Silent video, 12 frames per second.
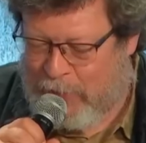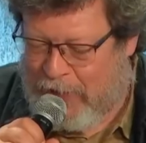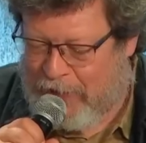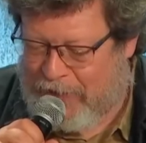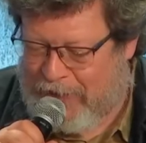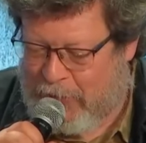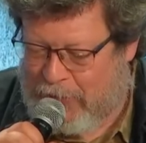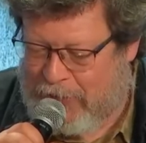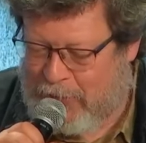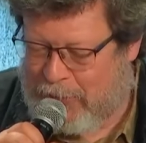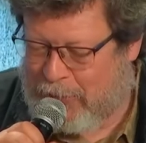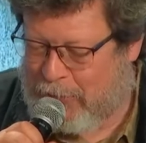de la,
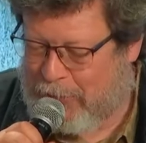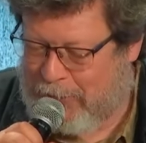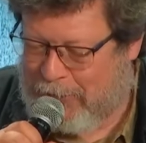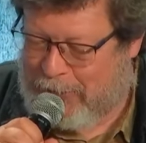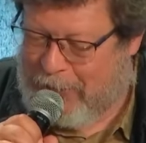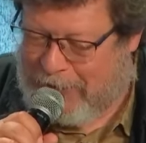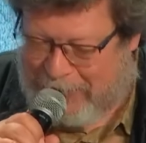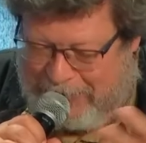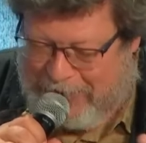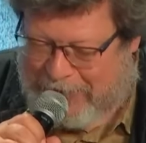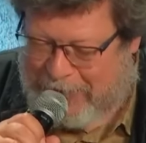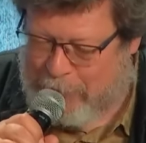finance, tu as
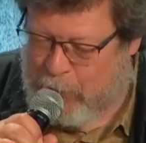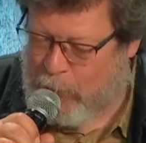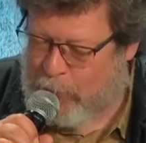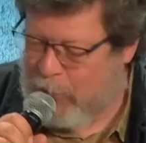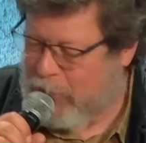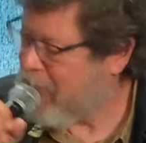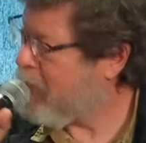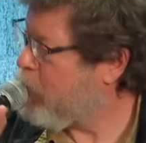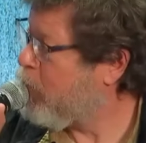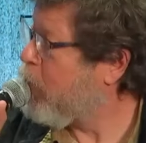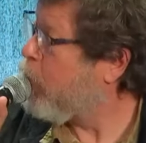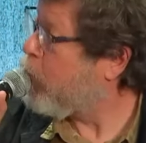quitté pour reprendre des
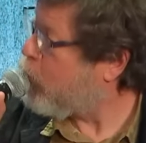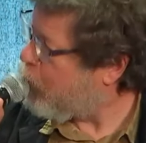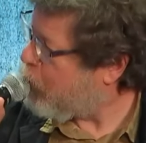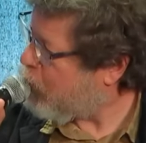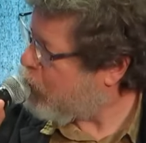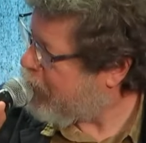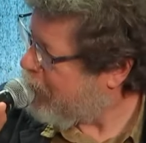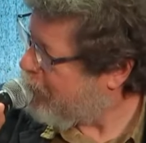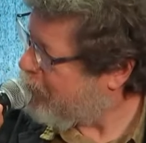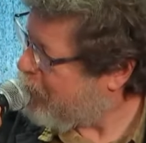études en anthropologie.